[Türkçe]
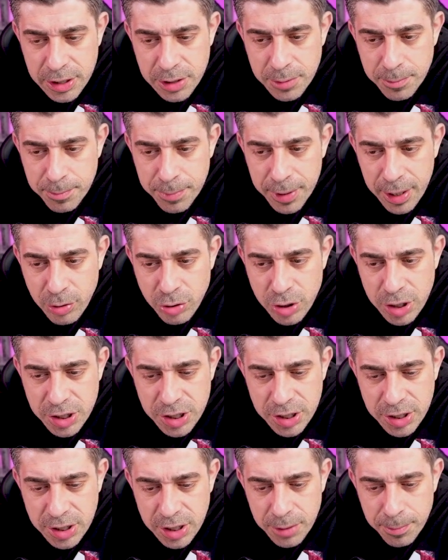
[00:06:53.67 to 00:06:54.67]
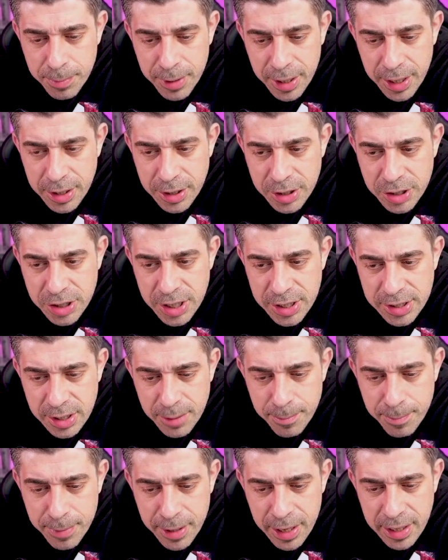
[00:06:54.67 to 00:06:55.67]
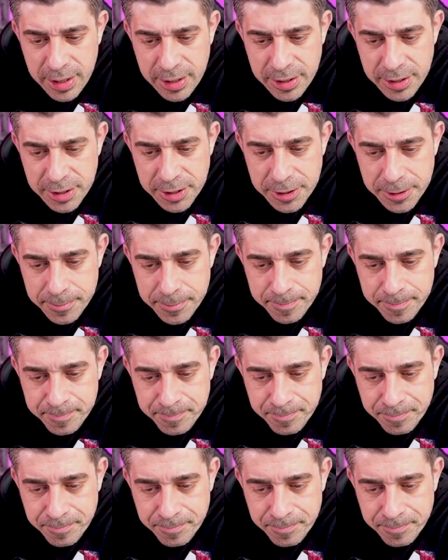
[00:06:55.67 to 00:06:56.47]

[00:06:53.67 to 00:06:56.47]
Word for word: Şimdi P3 eşittir P'nin içerisinde P2'dir.